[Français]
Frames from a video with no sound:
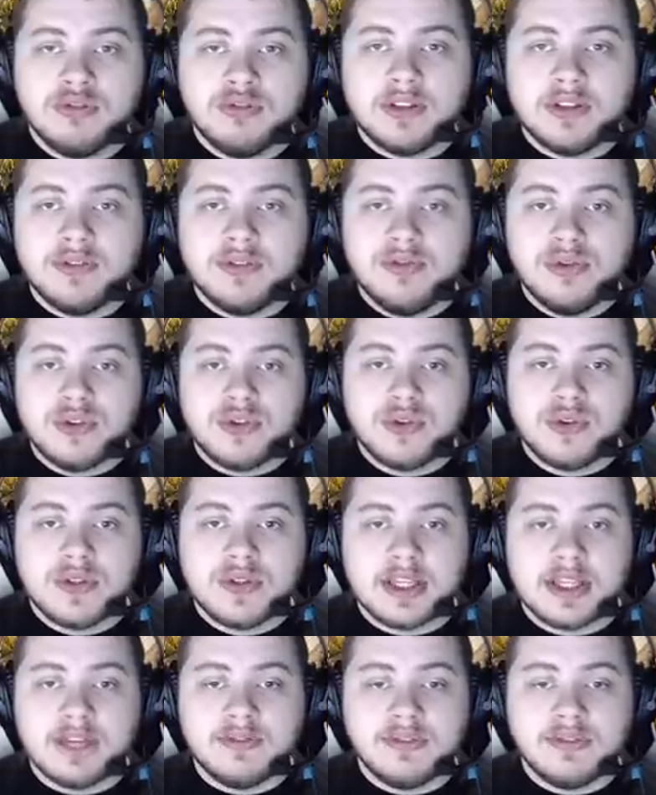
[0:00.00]
que vous faites full
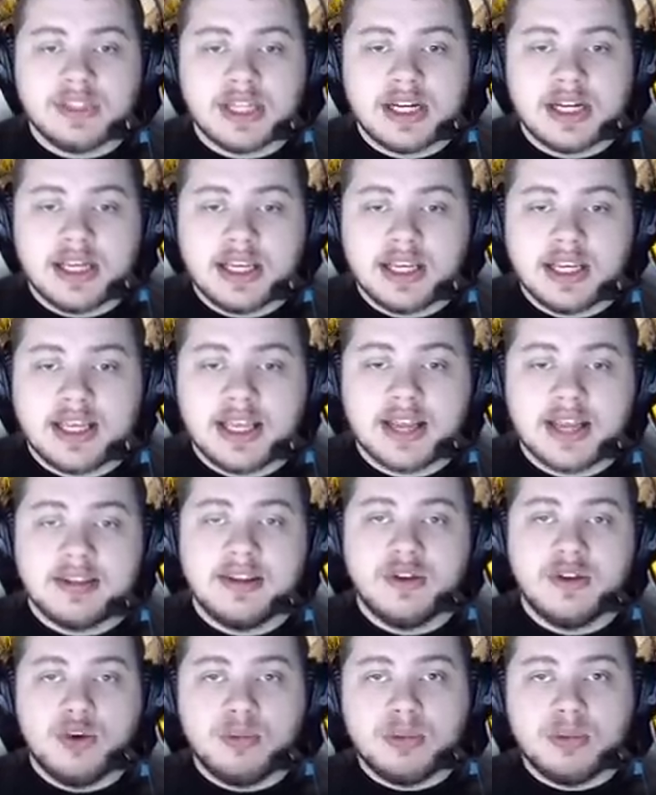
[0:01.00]
succès. Vous allez
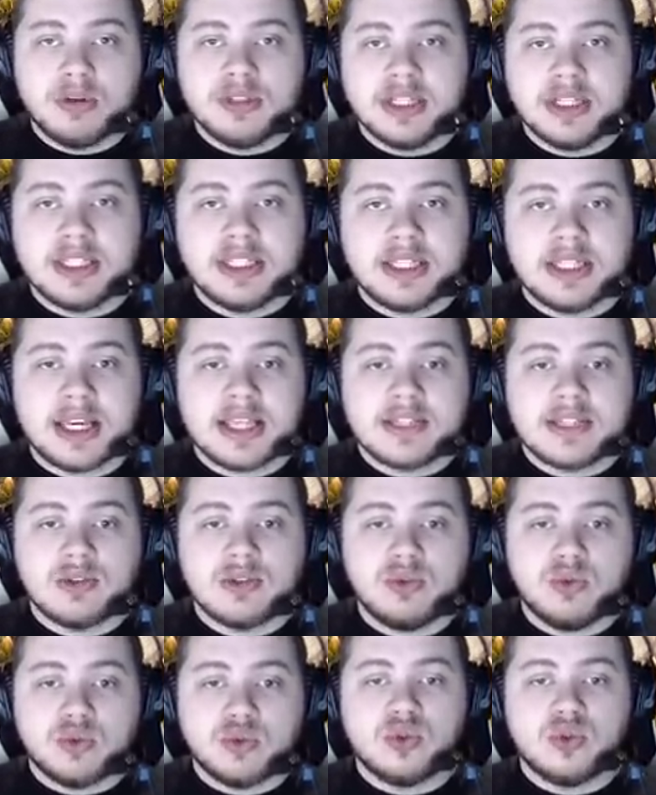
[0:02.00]
garder le panda qui reste
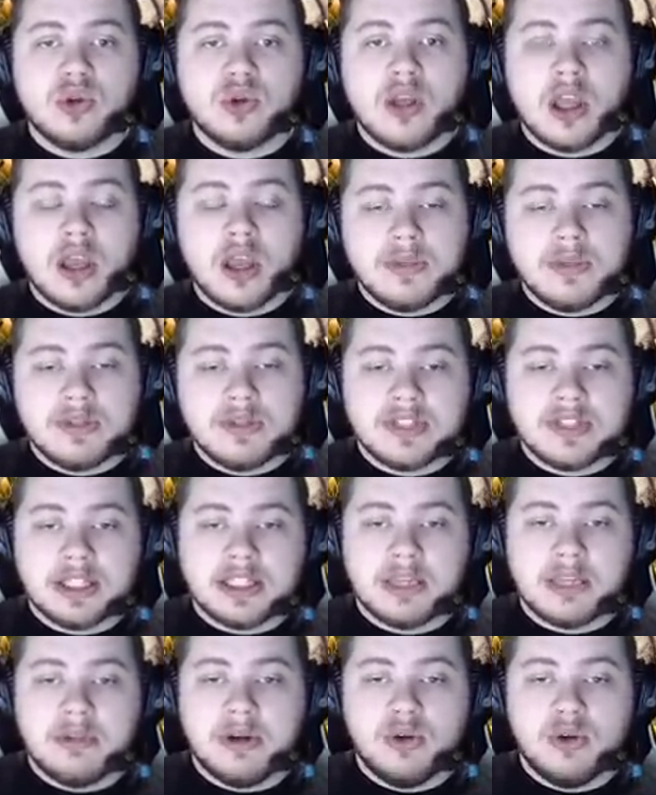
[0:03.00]
au donjon, puisque vous
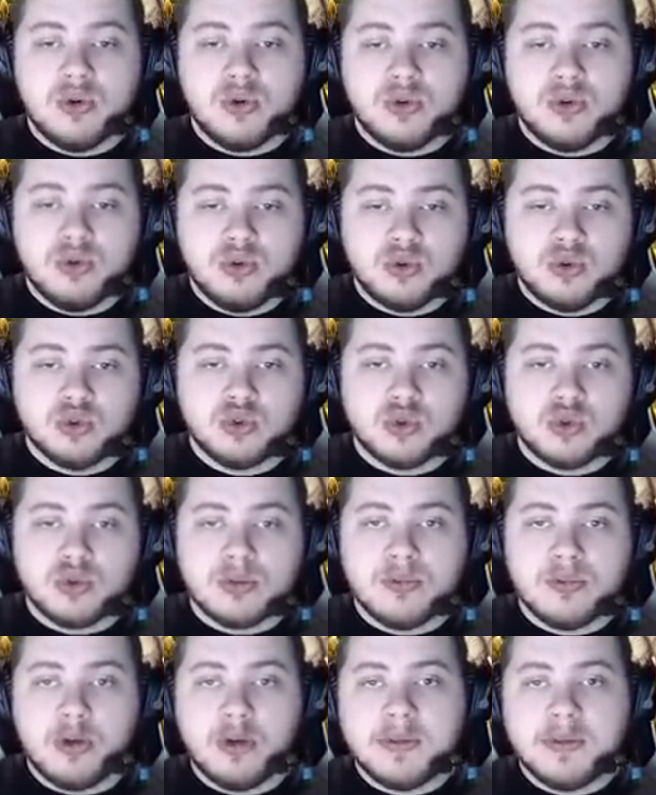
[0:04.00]
allez taper le donjon
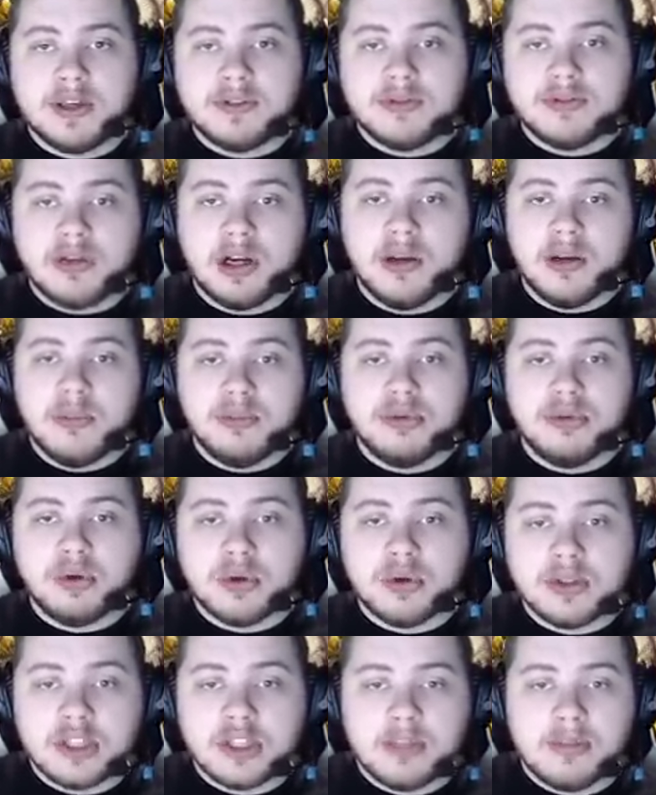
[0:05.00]
une première fois, puis
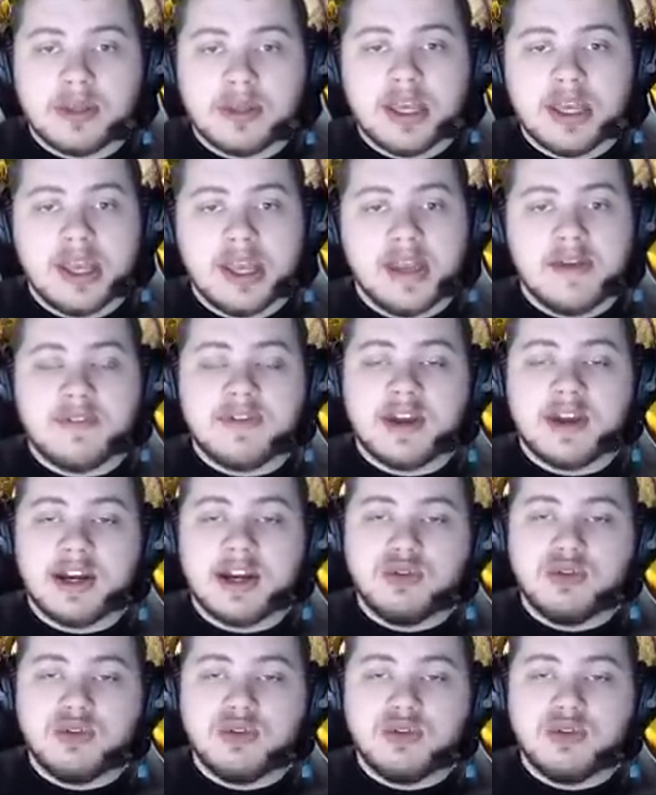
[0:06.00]
re faire